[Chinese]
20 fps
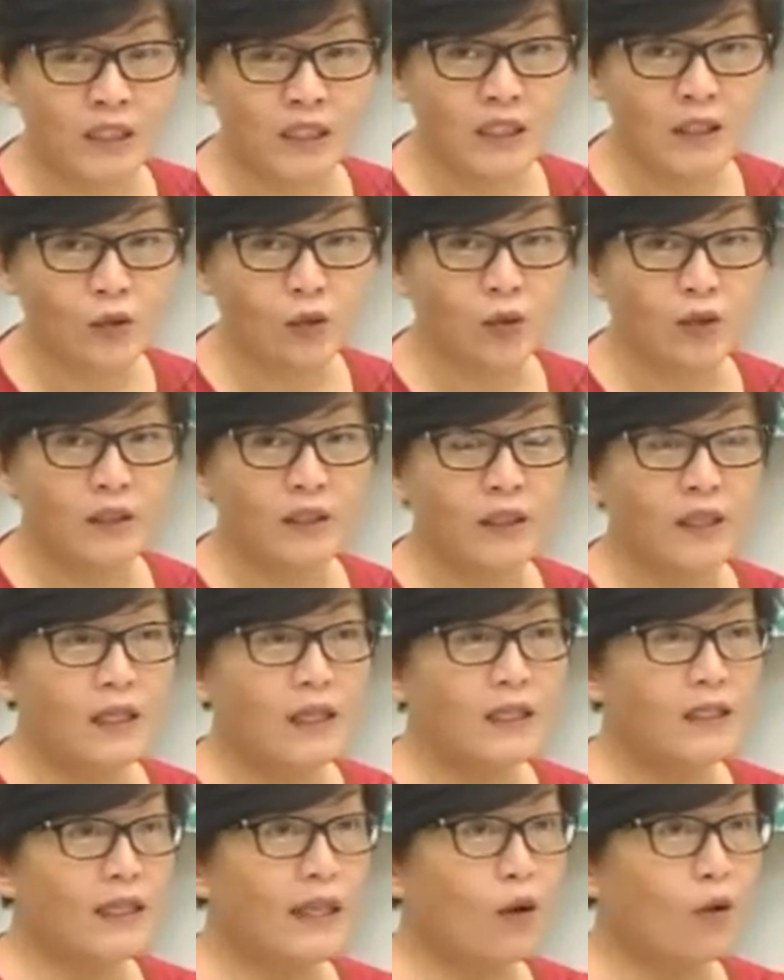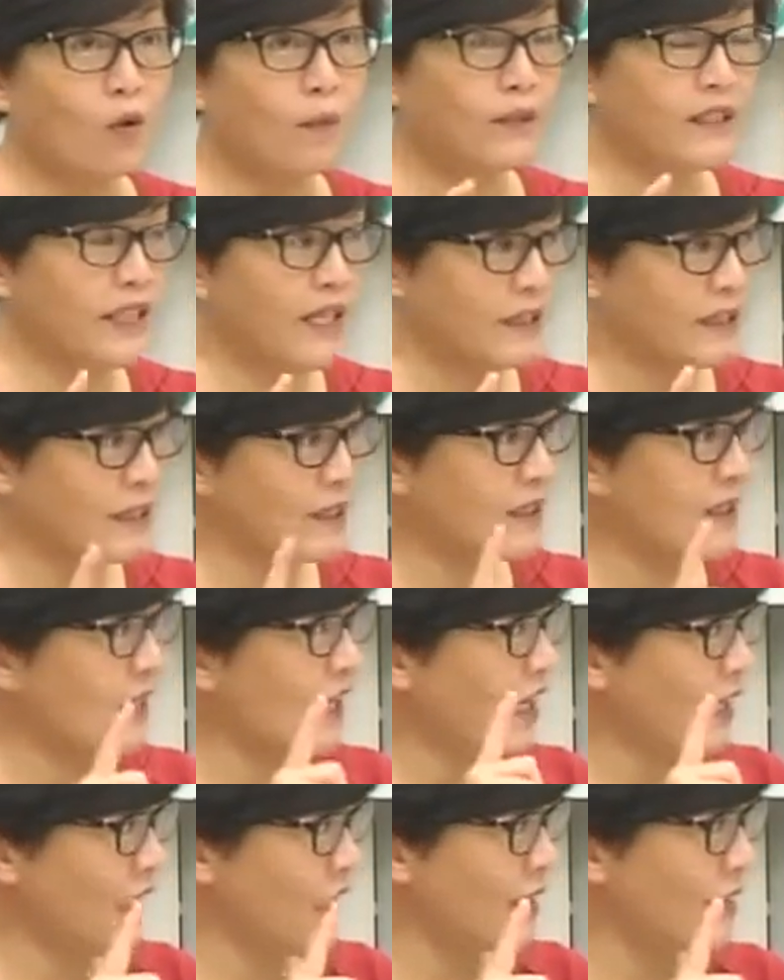亿吨。那我们现在只
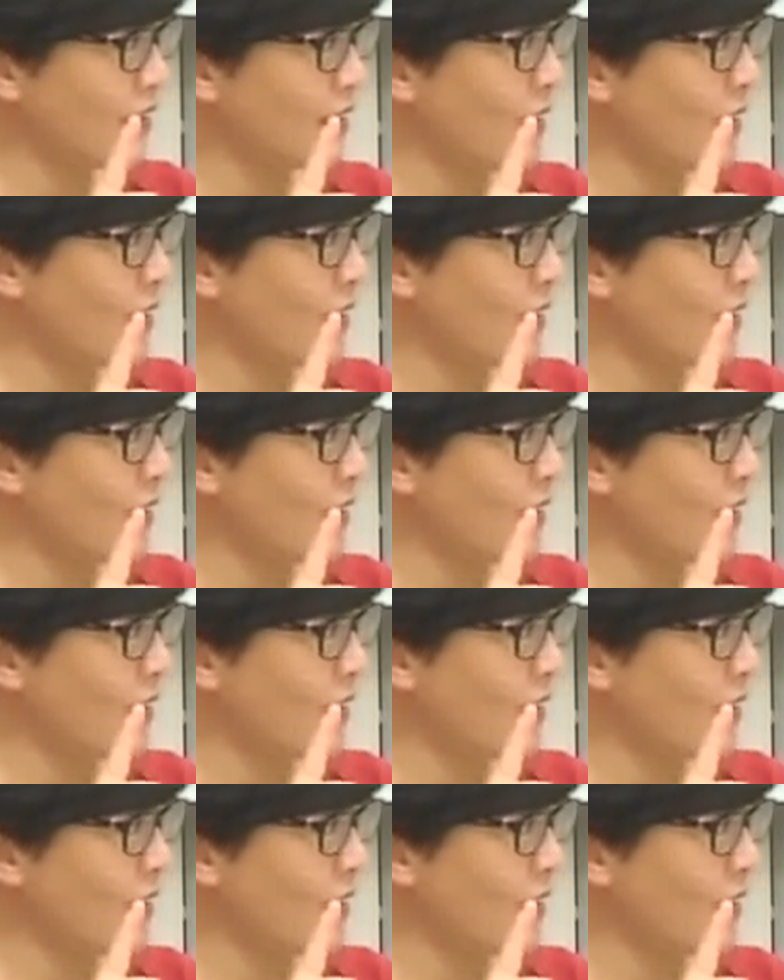剩一